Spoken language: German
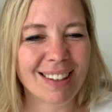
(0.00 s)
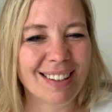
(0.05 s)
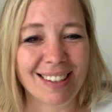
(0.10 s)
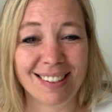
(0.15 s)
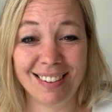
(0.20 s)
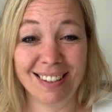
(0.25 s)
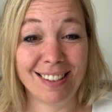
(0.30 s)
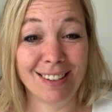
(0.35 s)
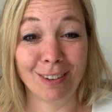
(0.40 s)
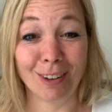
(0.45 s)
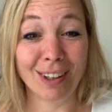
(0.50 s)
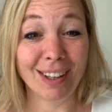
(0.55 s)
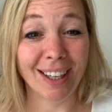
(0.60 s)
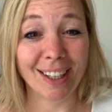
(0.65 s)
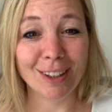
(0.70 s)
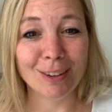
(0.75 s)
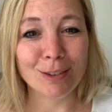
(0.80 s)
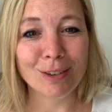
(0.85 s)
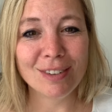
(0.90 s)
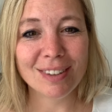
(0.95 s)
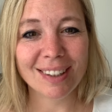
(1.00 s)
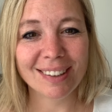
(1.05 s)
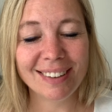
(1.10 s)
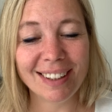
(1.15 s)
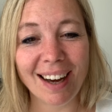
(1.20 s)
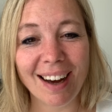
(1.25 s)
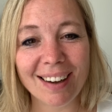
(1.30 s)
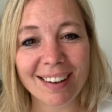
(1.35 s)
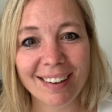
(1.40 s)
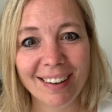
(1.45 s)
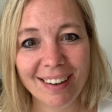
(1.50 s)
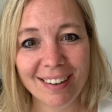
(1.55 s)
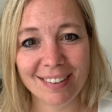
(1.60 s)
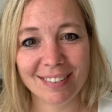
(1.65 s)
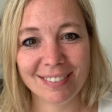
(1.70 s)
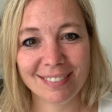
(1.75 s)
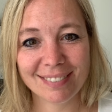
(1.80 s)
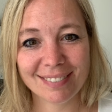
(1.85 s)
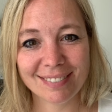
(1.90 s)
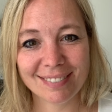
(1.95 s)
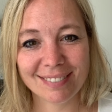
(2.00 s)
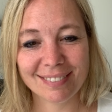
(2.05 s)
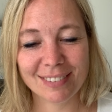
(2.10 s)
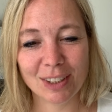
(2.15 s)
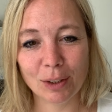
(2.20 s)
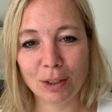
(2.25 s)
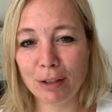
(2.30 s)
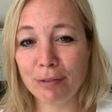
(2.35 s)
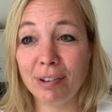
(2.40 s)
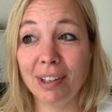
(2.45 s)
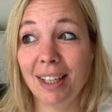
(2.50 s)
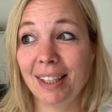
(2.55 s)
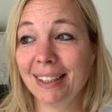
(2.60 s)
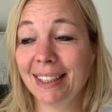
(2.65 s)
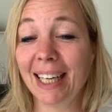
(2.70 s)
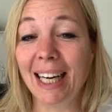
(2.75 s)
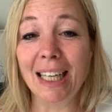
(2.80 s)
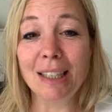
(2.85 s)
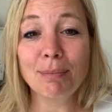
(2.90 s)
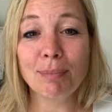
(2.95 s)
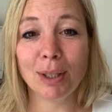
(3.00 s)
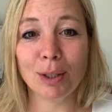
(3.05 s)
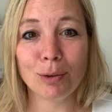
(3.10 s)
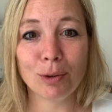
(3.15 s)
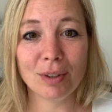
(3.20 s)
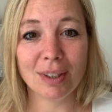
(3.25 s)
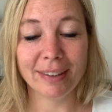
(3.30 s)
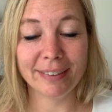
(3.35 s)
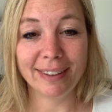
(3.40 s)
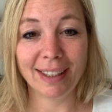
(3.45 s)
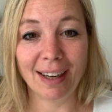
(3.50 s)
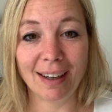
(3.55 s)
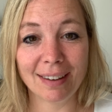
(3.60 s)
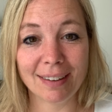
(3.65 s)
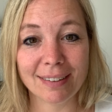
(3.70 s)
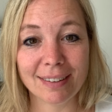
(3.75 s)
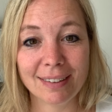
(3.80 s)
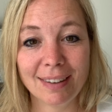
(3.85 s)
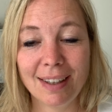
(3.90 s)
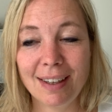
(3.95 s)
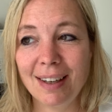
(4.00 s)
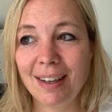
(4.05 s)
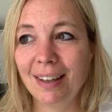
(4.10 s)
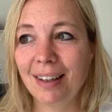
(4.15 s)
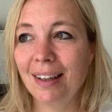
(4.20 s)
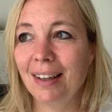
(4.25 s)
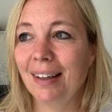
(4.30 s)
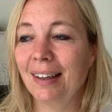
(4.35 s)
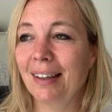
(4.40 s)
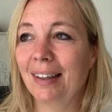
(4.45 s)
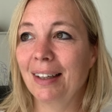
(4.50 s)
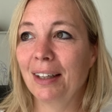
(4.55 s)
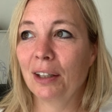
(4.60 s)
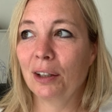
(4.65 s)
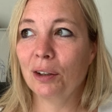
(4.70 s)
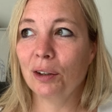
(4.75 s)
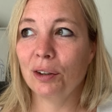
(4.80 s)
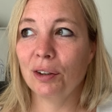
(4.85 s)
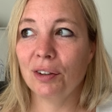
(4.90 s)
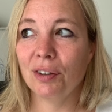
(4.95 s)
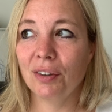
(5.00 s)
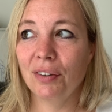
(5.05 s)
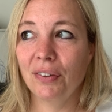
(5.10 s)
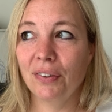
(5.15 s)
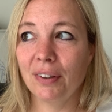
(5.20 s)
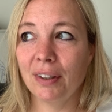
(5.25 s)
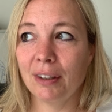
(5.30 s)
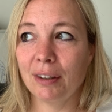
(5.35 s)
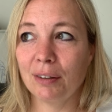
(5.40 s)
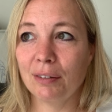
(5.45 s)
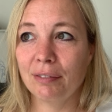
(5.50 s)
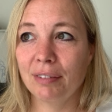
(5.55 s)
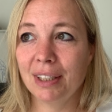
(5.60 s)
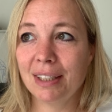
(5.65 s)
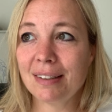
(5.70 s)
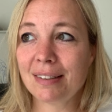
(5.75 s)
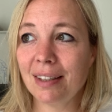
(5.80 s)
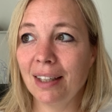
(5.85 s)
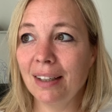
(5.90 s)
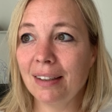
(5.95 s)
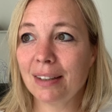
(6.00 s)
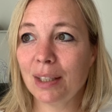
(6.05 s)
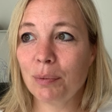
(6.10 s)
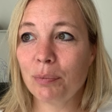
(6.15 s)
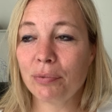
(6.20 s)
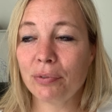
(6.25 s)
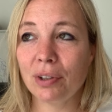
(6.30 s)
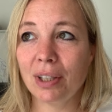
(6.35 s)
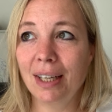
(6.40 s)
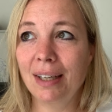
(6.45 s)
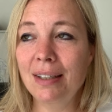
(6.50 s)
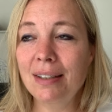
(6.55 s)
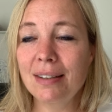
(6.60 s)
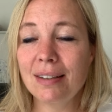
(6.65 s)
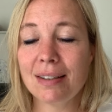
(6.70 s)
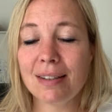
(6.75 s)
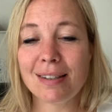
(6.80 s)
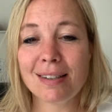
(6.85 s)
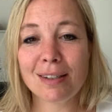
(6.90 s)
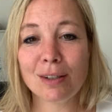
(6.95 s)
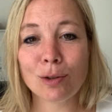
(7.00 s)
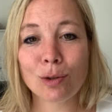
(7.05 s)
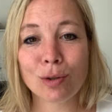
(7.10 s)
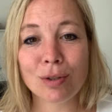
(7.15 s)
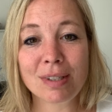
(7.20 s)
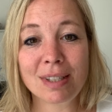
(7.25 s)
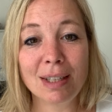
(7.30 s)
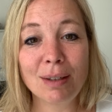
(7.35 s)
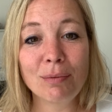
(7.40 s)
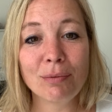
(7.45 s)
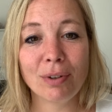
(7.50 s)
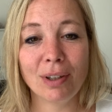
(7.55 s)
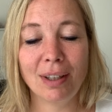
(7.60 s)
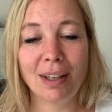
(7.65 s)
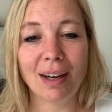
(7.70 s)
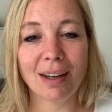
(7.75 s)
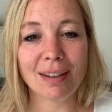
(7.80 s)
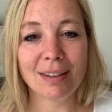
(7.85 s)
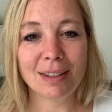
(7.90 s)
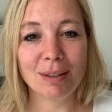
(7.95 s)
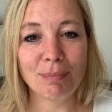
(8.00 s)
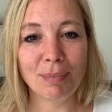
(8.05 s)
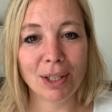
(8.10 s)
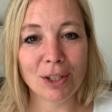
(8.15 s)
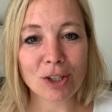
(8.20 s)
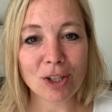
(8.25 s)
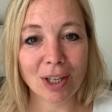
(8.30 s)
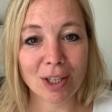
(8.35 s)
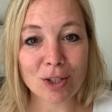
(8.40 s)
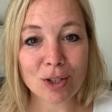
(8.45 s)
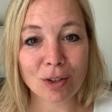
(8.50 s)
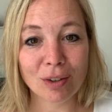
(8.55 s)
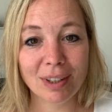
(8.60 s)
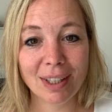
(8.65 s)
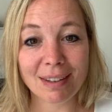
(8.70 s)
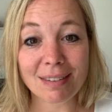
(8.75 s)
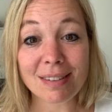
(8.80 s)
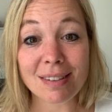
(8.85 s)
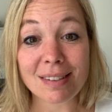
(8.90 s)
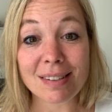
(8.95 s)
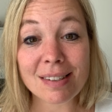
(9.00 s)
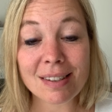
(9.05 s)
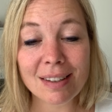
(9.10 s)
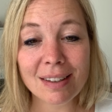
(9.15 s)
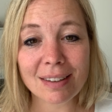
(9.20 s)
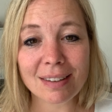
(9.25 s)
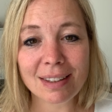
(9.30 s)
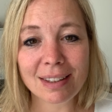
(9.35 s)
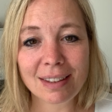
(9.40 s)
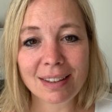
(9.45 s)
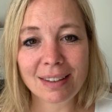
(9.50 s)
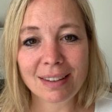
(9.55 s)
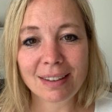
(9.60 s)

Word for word: das ist noch keine 100 Jahre her oder vielleicht gerade mal 100 Jahre. Und äh, wie gesagt, im Verhältnis zu dem, wie lange die Menschheit schon existiert,